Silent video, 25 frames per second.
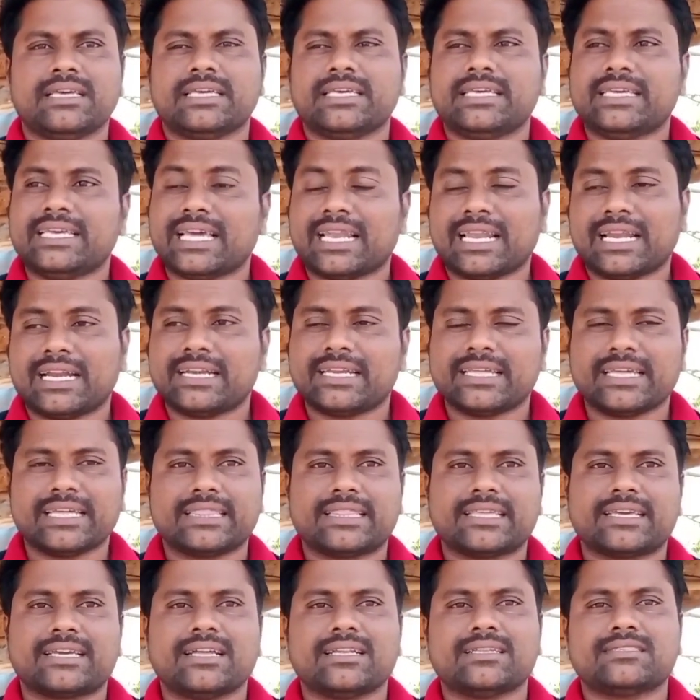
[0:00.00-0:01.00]
ఈ ఎలాంటి
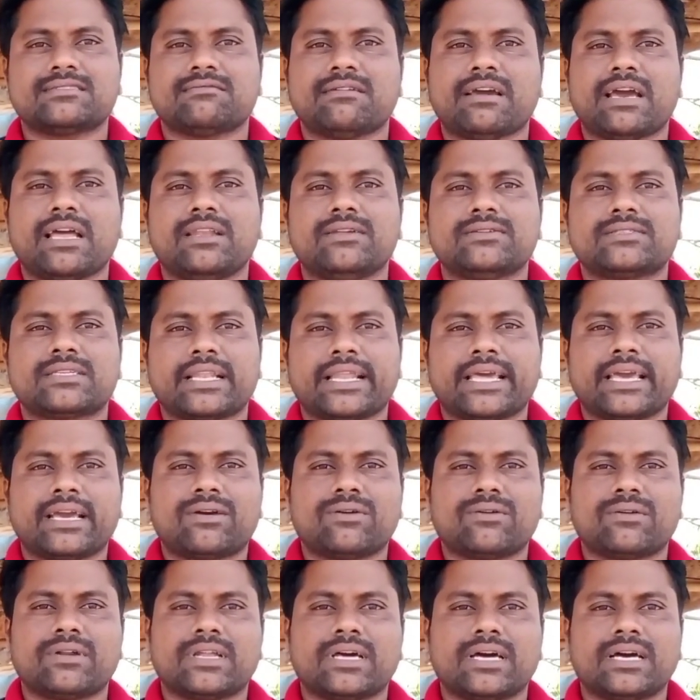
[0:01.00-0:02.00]
ఎథికల్స్ వాల్యూస్
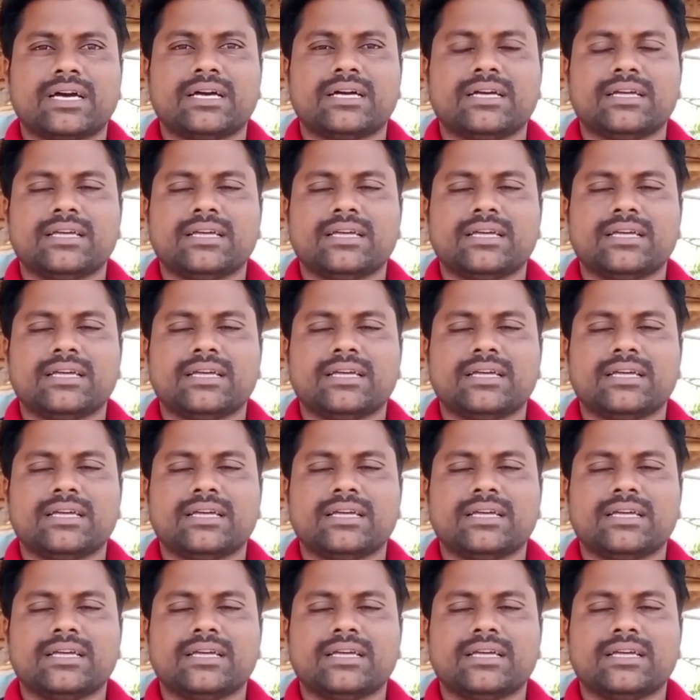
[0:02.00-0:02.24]
లేకుండా